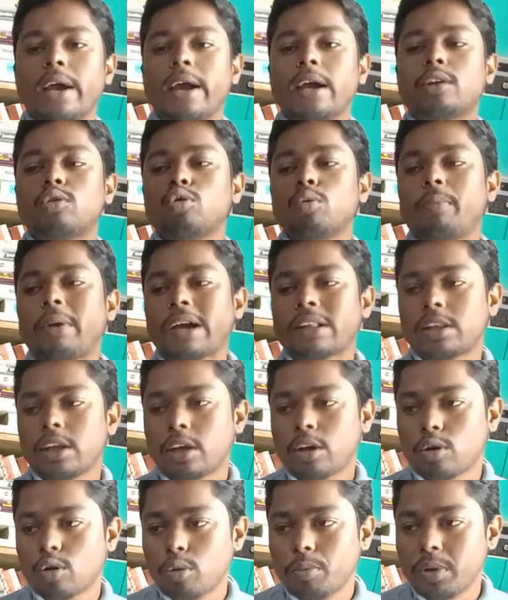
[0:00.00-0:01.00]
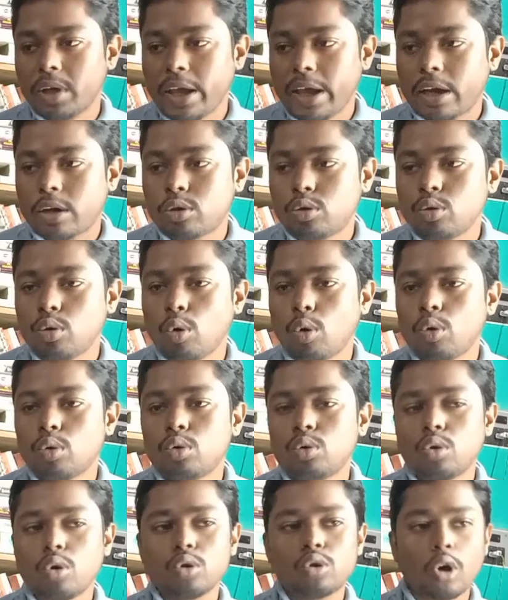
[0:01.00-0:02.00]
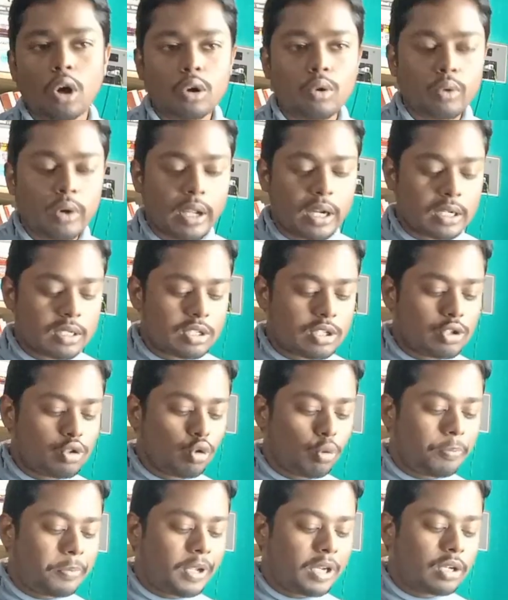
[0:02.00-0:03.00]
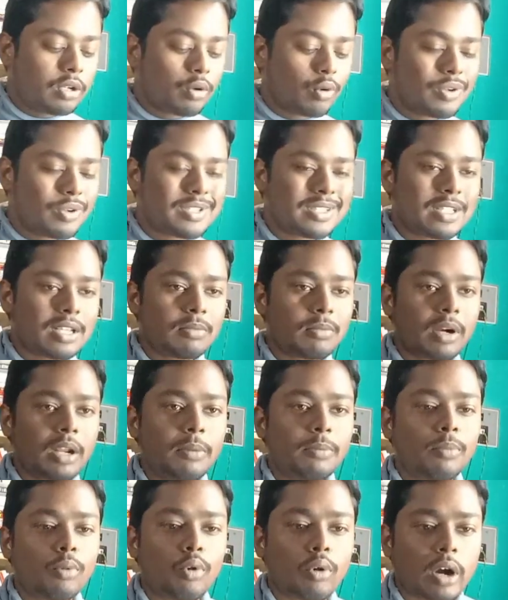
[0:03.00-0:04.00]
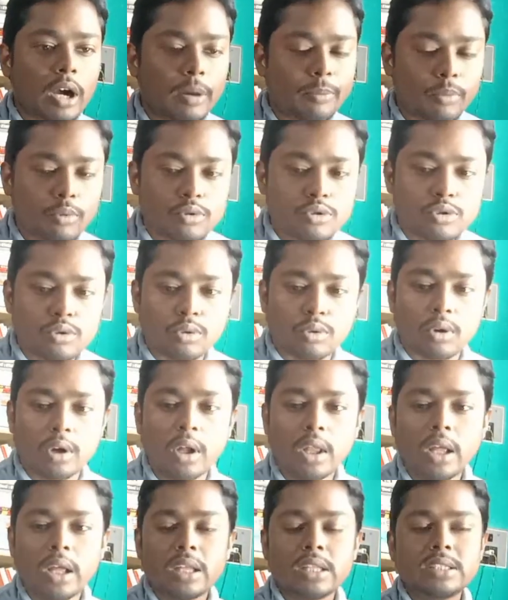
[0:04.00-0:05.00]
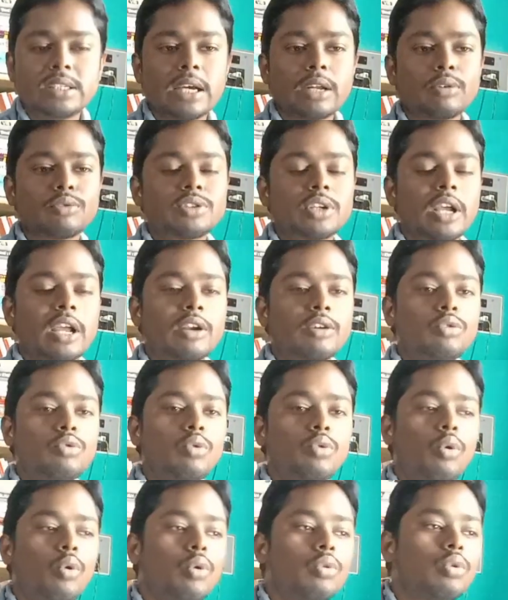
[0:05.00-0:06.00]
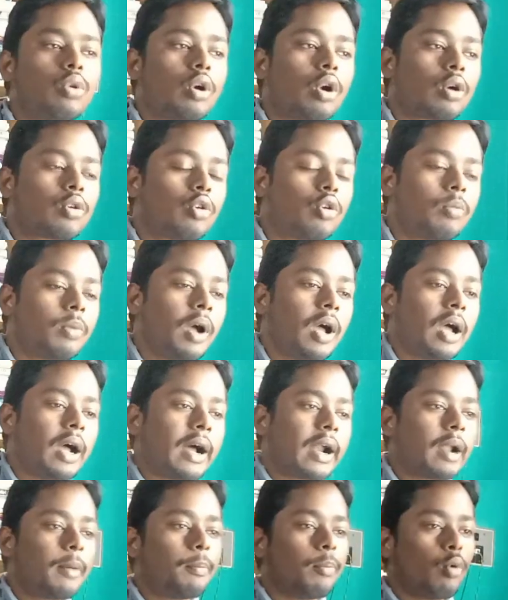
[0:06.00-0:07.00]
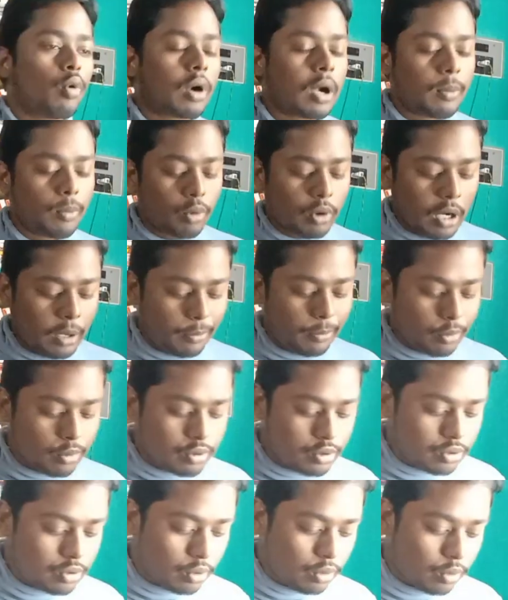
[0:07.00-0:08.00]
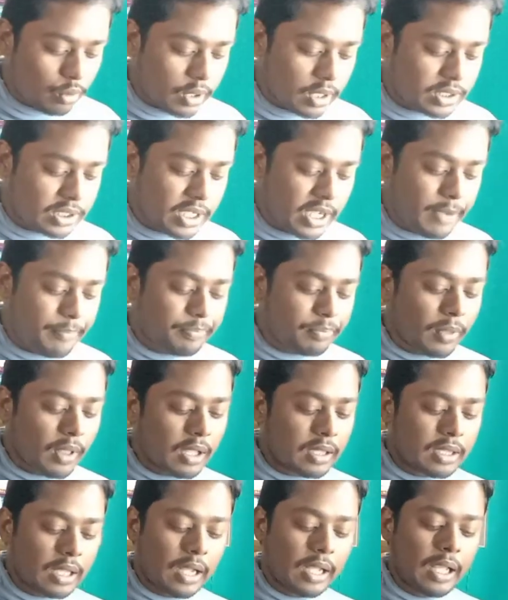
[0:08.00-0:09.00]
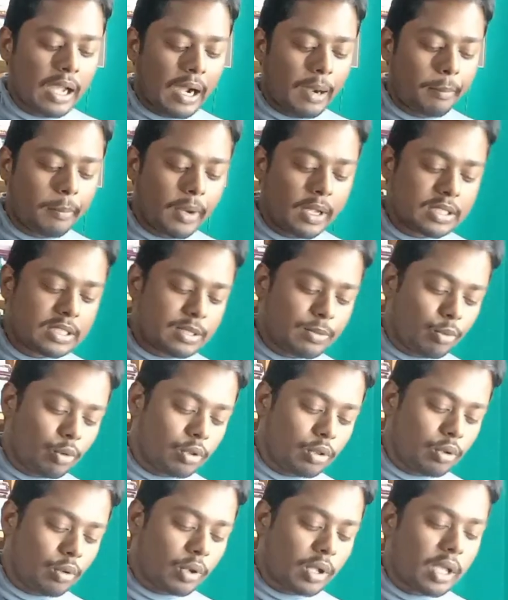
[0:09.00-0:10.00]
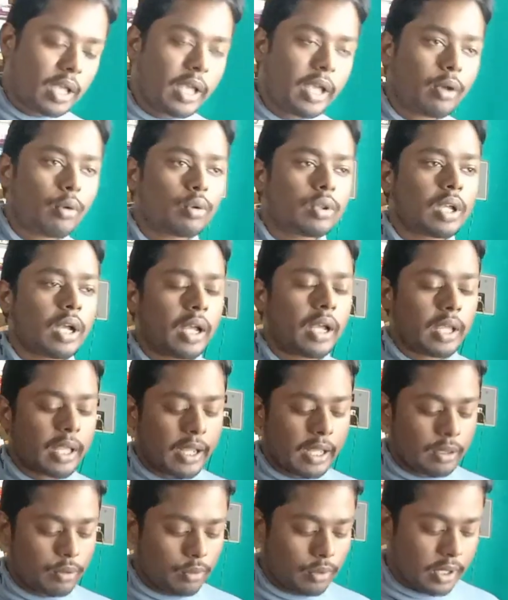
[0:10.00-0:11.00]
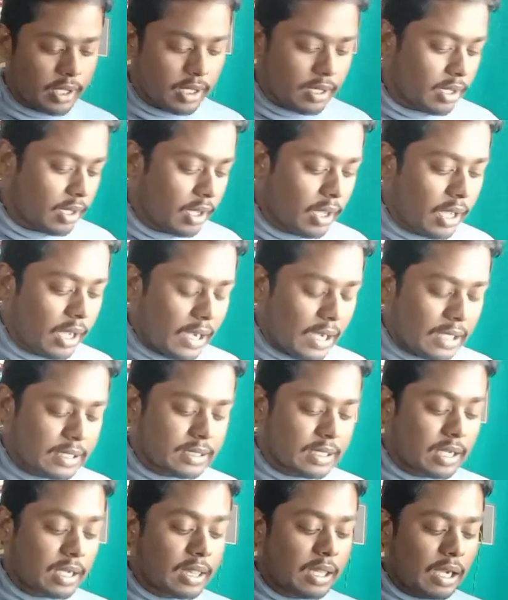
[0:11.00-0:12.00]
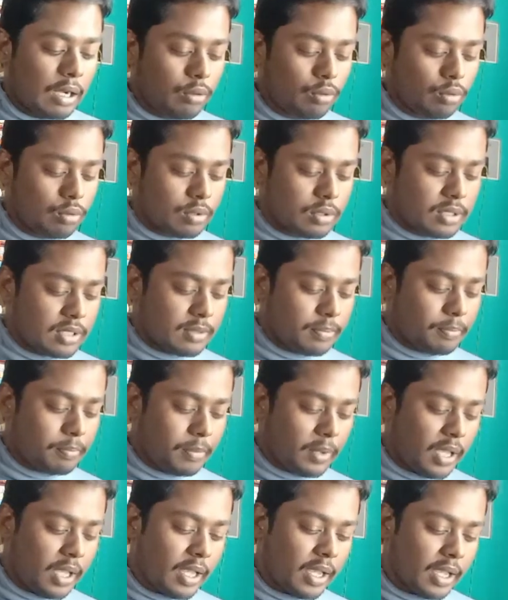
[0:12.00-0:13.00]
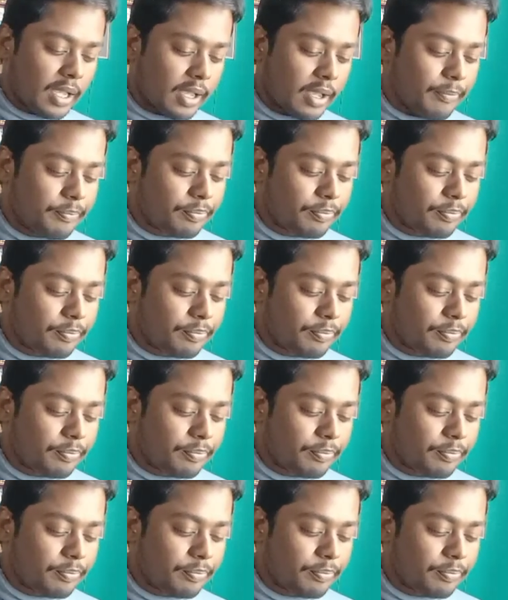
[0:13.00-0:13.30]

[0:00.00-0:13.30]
একটু ব্যতিক্রমী একটু অন্য ধরনের স্টুপিড কোয়েশ্চেন মানে বোকা প্রশ্ন যেন সে একটু অন্যরকম একটা বোকা বোকা প্রশ্ন করেছে তাই আম্বাজি বলল কে কোথায় গেল রে আচ্ছা ক্লাউডস মেঘ